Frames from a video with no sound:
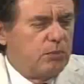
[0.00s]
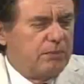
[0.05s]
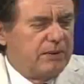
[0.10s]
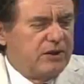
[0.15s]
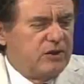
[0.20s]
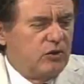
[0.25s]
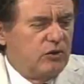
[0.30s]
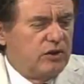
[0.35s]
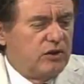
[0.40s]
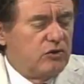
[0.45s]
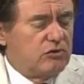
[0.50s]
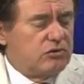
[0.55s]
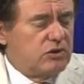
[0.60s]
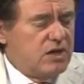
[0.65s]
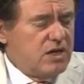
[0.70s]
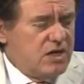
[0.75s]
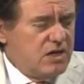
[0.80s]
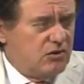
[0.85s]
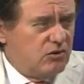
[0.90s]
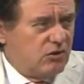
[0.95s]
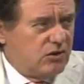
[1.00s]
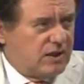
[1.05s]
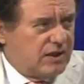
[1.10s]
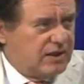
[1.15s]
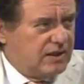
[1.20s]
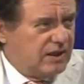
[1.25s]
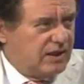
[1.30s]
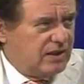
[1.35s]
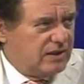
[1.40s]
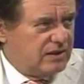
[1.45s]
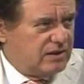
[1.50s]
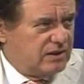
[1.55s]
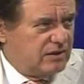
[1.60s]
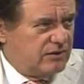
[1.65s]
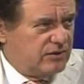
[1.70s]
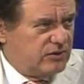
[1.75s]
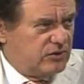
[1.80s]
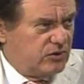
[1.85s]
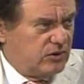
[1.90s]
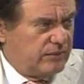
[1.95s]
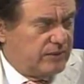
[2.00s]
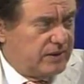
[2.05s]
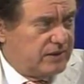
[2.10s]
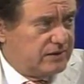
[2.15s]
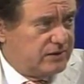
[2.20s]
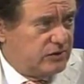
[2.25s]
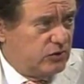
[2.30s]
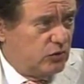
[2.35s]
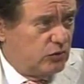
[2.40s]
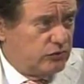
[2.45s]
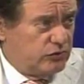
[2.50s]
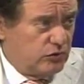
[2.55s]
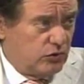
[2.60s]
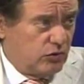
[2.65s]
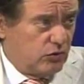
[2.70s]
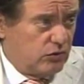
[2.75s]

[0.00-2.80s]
los periódicos y los canales de televisión habían, sido, eh,